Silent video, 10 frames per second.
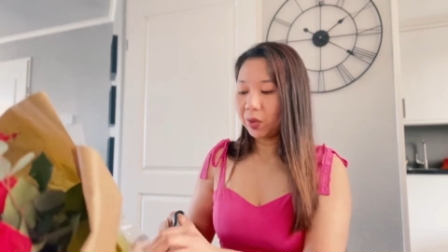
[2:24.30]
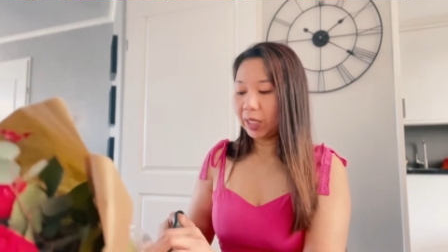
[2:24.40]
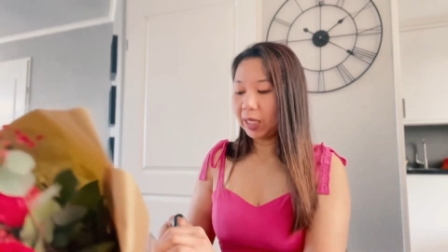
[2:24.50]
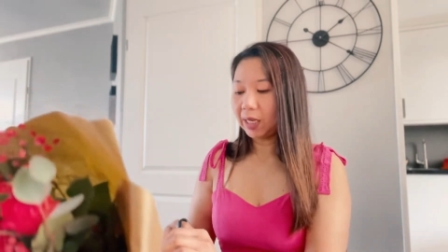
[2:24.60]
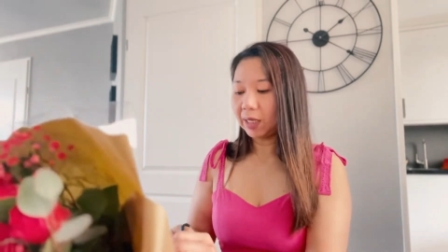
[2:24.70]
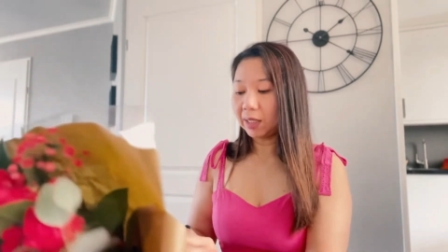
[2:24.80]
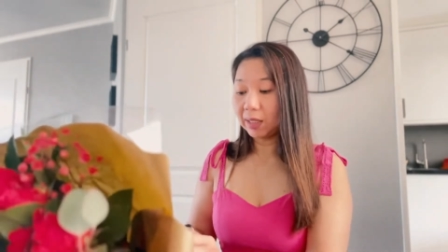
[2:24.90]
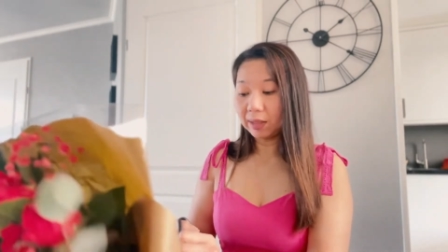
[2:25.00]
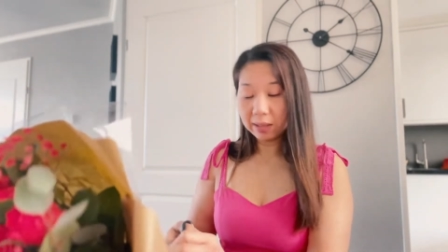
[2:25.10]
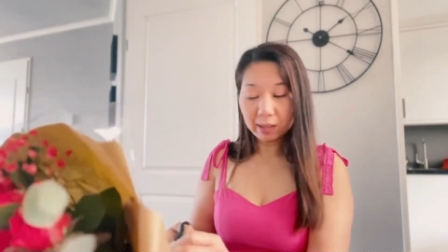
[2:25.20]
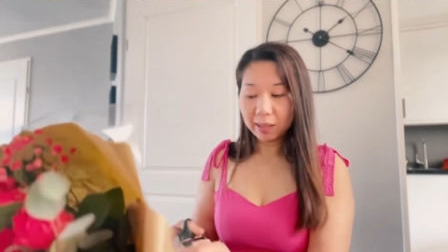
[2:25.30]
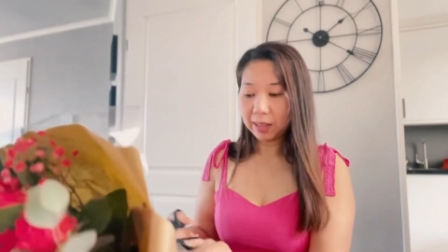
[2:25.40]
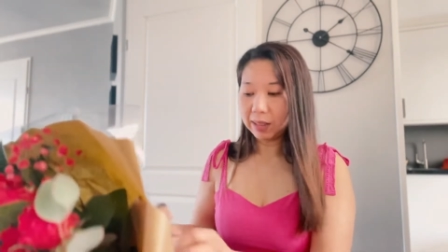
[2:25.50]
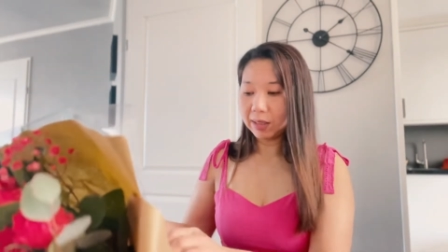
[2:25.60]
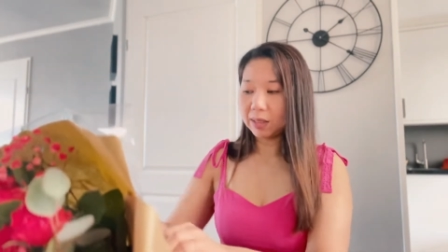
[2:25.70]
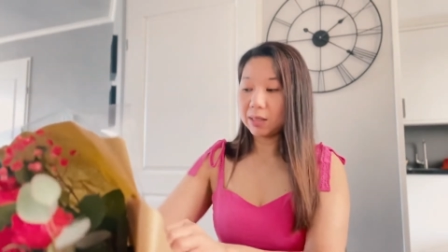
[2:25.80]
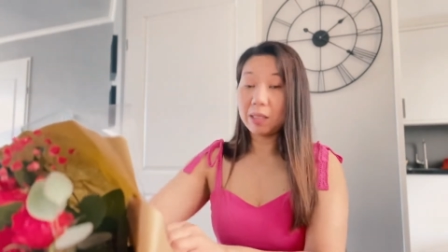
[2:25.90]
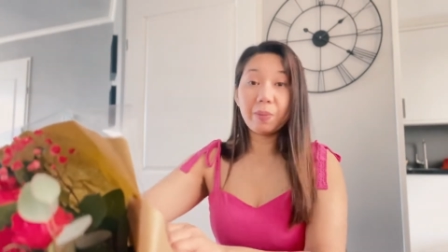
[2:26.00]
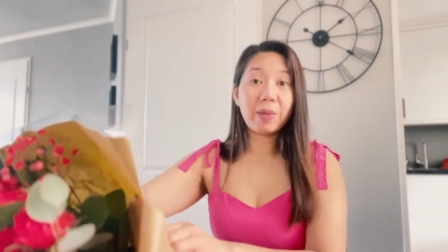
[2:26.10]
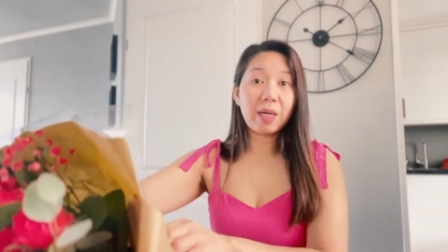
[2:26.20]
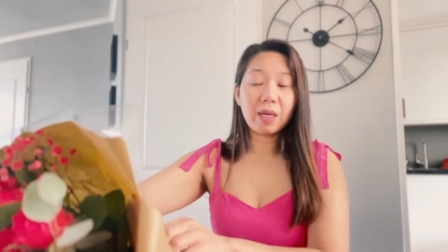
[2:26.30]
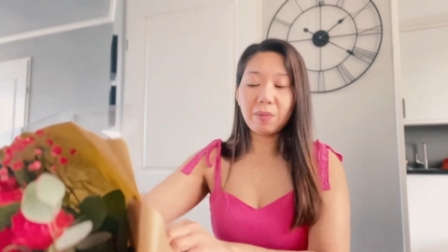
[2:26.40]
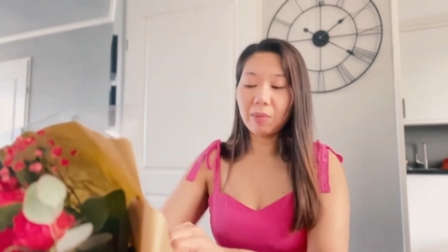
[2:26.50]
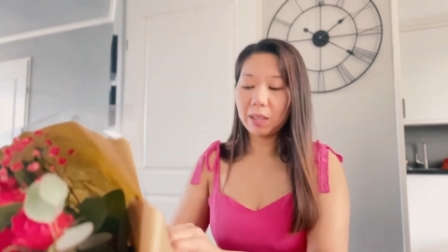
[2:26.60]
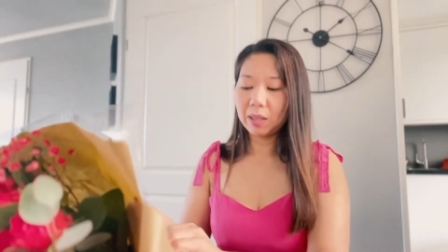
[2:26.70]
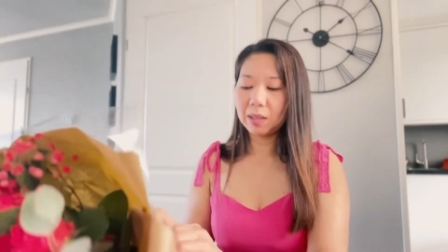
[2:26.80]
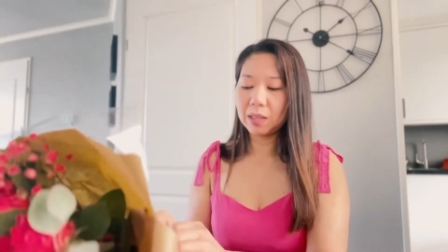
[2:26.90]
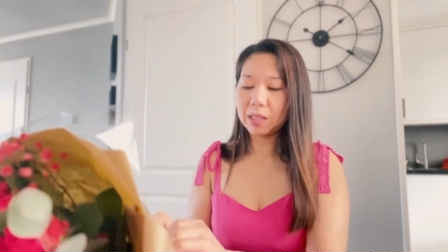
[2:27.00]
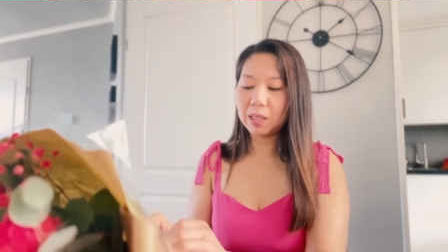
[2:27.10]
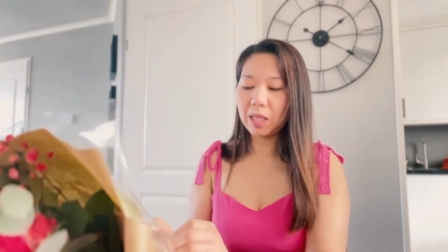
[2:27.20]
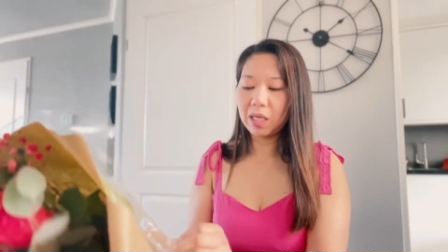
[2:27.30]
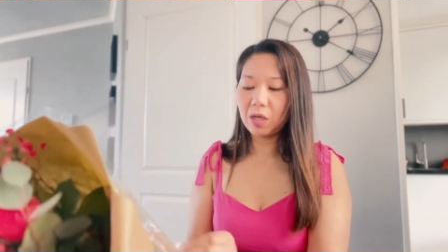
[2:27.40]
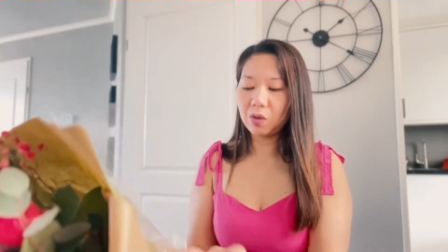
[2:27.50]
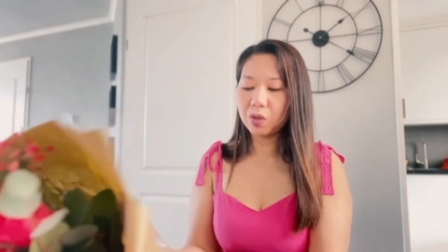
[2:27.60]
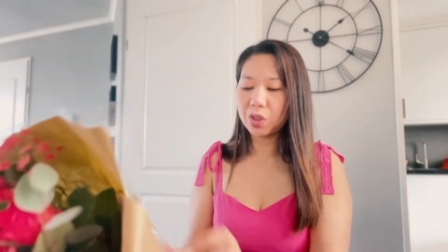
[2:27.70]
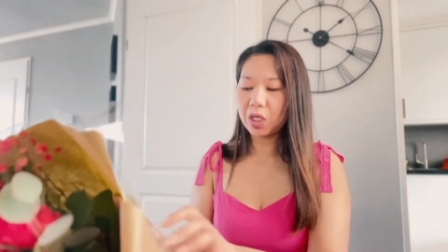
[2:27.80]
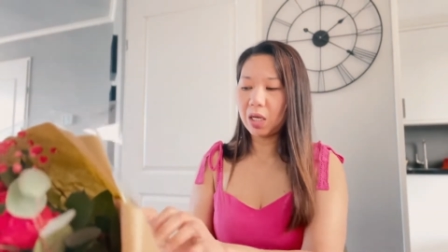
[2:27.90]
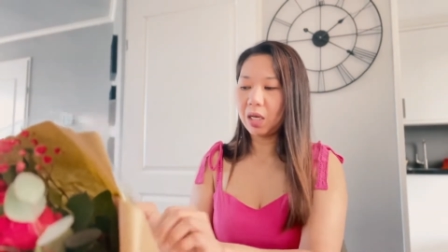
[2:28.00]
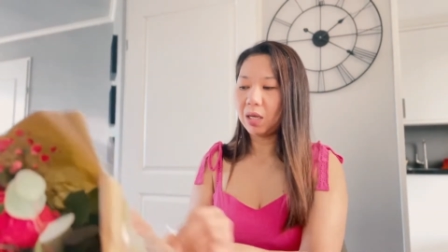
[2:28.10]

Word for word: kailangan natin tanggalin kasi para mag-stay long siya